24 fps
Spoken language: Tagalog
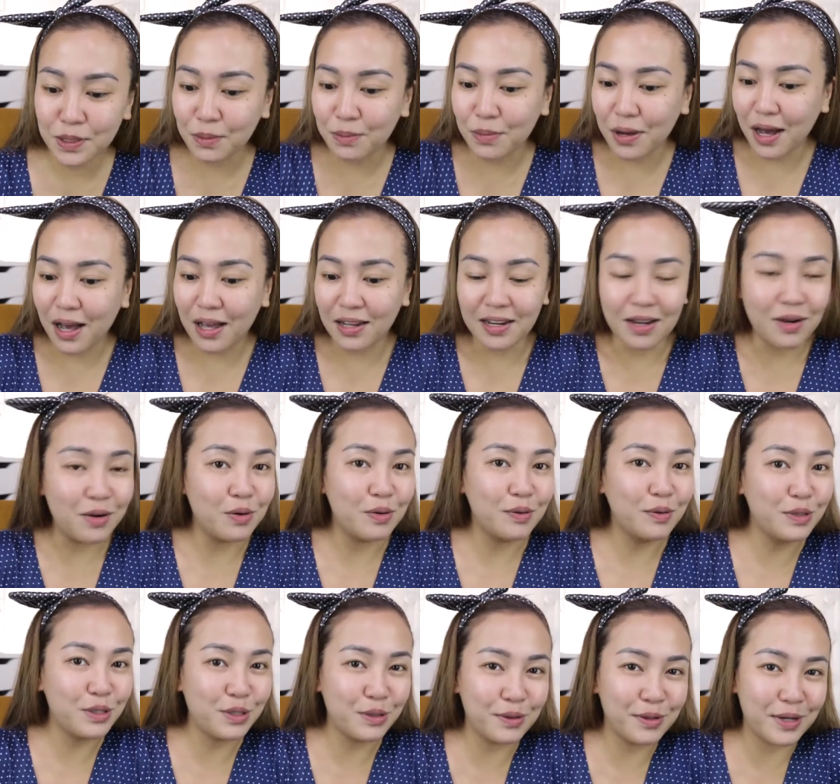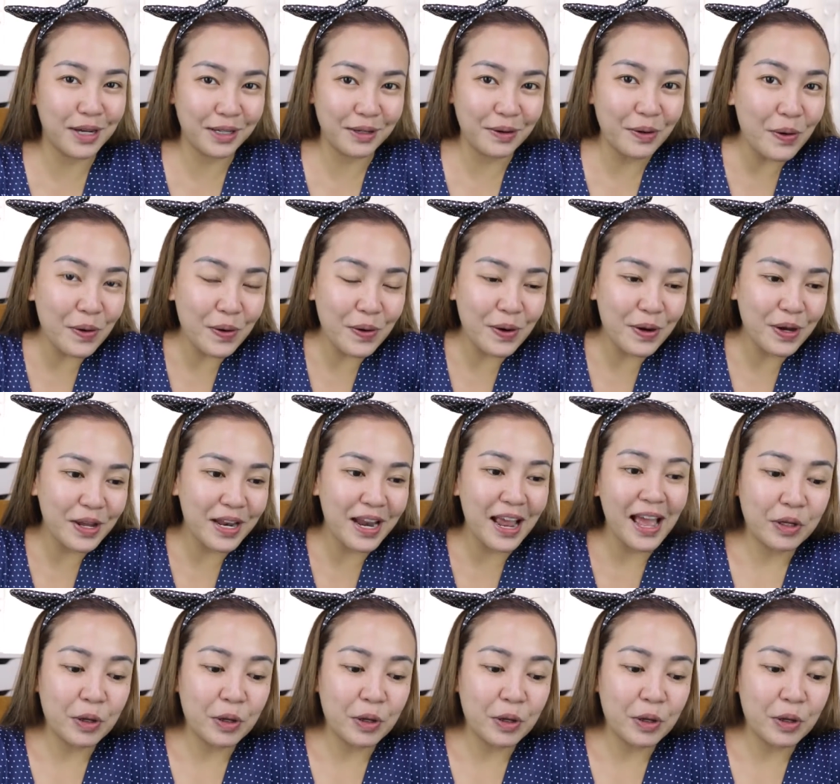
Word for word: sa mga nauuso ngayon,